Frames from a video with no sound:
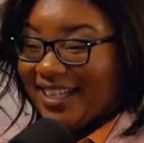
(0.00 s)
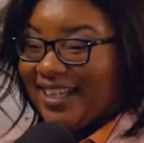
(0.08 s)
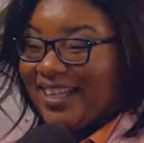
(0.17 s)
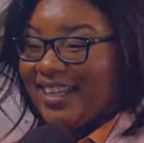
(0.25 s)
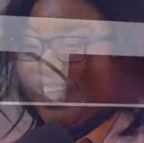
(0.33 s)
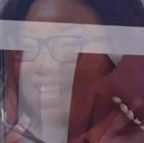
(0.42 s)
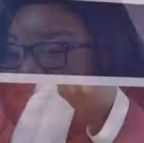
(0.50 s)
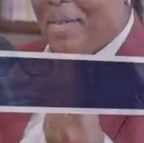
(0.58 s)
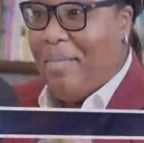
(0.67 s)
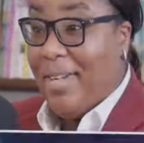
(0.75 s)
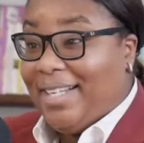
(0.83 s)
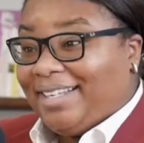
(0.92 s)
Puis est-ce
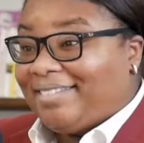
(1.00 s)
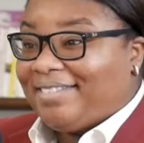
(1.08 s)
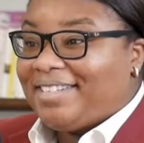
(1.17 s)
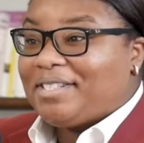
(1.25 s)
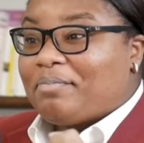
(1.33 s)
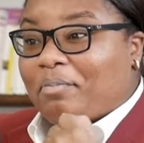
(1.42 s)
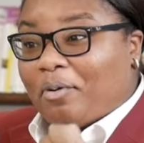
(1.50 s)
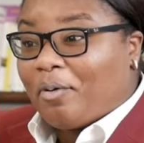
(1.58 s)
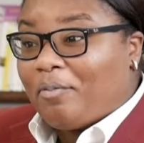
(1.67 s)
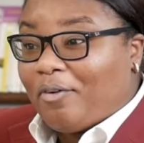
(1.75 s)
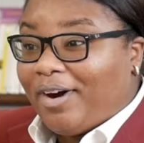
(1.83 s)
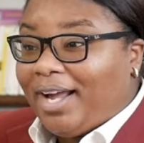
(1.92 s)
que tu pourrais
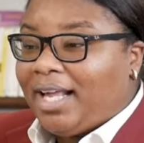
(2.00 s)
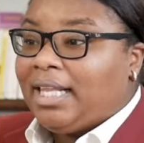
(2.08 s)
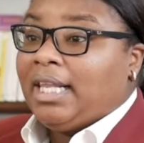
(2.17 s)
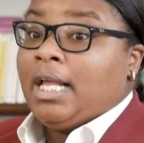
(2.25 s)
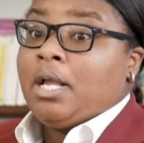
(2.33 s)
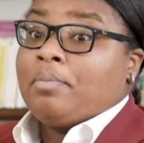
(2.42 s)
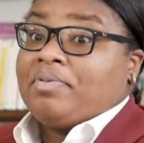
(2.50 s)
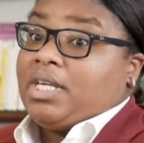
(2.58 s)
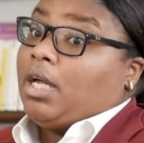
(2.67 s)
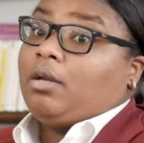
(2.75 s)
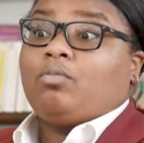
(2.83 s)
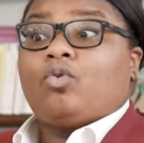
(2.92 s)
dire que,
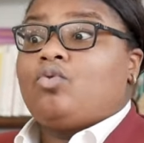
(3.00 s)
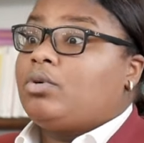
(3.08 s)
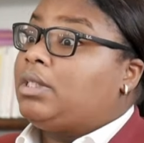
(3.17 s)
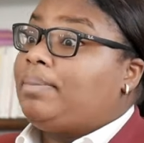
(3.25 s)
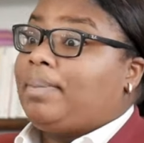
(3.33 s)
euh, parce que